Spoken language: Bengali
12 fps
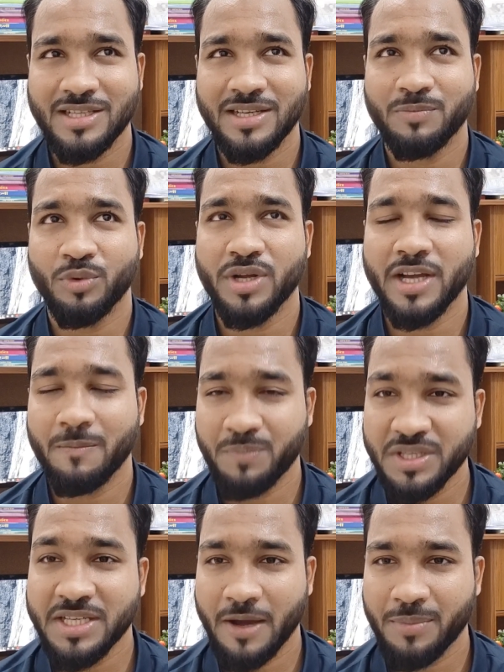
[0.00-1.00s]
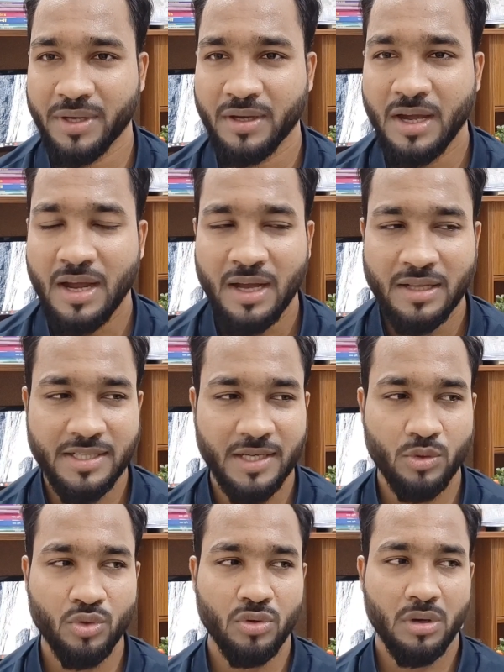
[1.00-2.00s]
যে পরীক্ষা পিছাবে
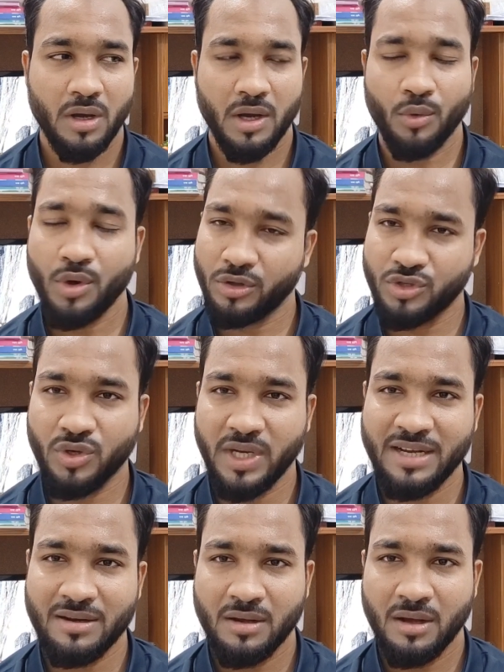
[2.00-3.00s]
যেহেতু ওই অঞ্চলে